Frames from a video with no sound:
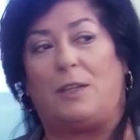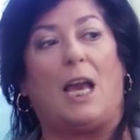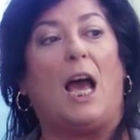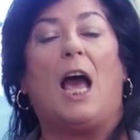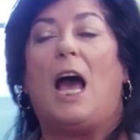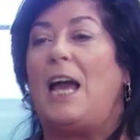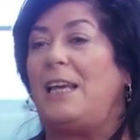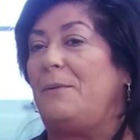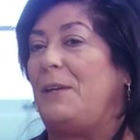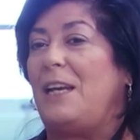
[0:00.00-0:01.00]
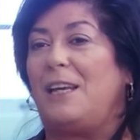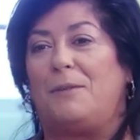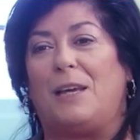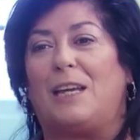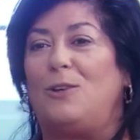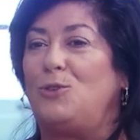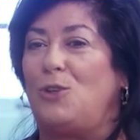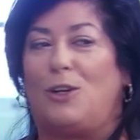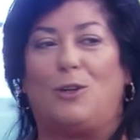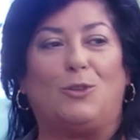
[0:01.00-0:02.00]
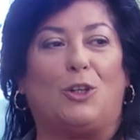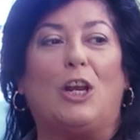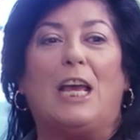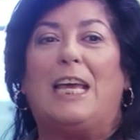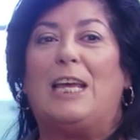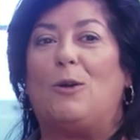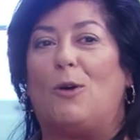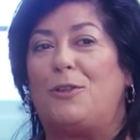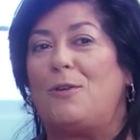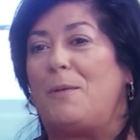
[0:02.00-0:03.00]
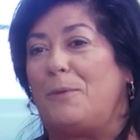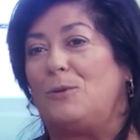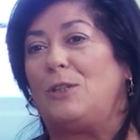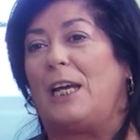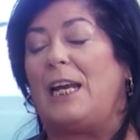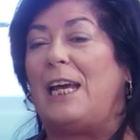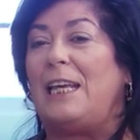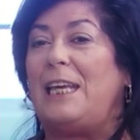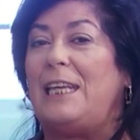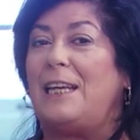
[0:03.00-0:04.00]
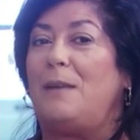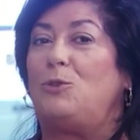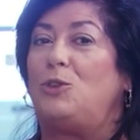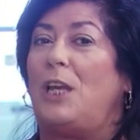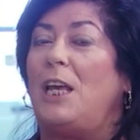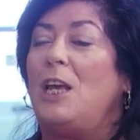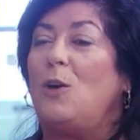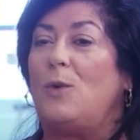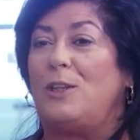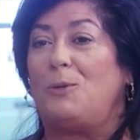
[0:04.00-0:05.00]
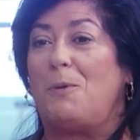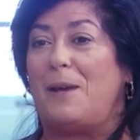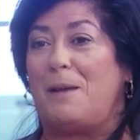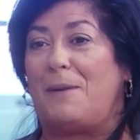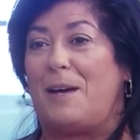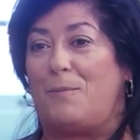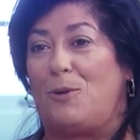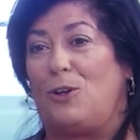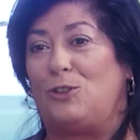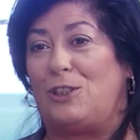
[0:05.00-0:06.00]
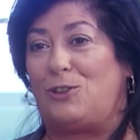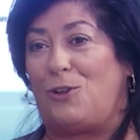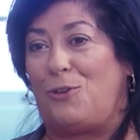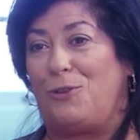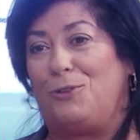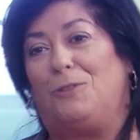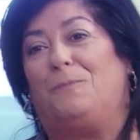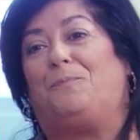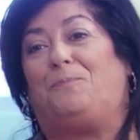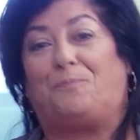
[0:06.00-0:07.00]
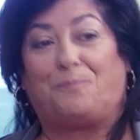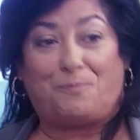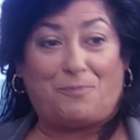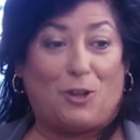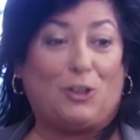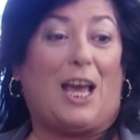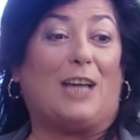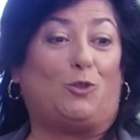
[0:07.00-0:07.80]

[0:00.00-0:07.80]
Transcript: decía, ay, qué bien, ay, qué bien, qué ilusión, qué ilusión. Y luego hacía una pregunta que era, y dígame usted, ¿cuánto me van a pagar por los destrozos? O sea,